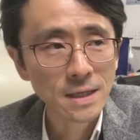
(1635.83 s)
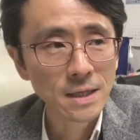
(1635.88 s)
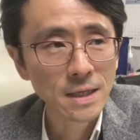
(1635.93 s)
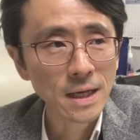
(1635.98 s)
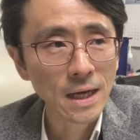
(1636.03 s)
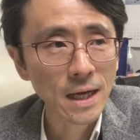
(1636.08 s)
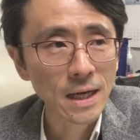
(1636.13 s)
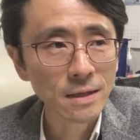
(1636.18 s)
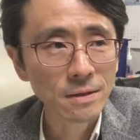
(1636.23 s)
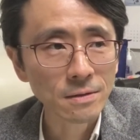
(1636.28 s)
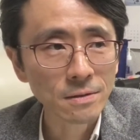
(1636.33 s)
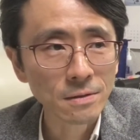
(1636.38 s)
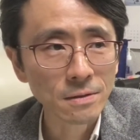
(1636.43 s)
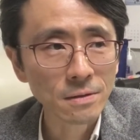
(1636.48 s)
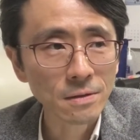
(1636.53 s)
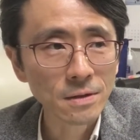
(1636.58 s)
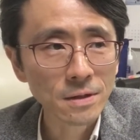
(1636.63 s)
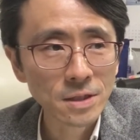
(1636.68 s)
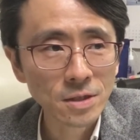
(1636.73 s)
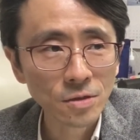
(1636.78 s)
あ
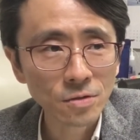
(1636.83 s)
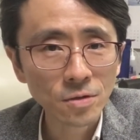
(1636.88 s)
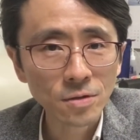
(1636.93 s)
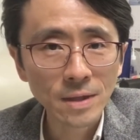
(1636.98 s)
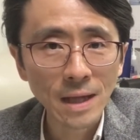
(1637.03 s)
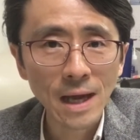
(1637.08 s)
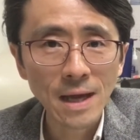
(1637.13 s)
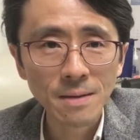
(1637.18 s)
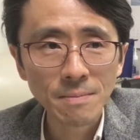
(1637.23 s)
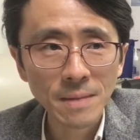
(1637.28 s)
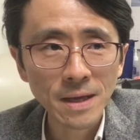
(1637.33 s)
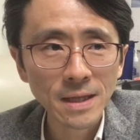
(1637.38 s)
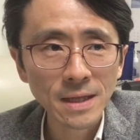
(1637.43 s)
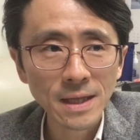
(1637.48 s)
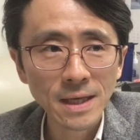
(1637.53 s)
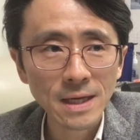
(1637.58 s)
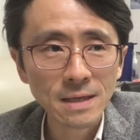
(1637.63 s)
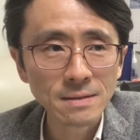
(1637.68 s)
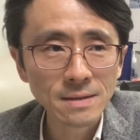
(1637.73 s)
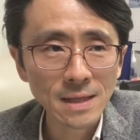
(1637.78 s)
の人と対面で
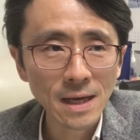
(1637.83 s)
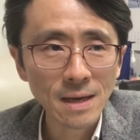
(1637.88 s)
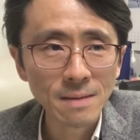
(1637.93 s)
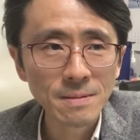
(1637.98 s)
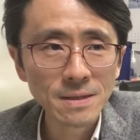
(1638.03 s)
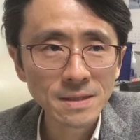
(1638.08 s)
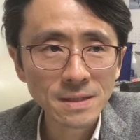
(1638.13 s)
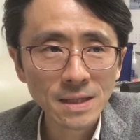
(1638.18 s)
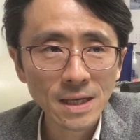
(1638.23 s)
やるサービス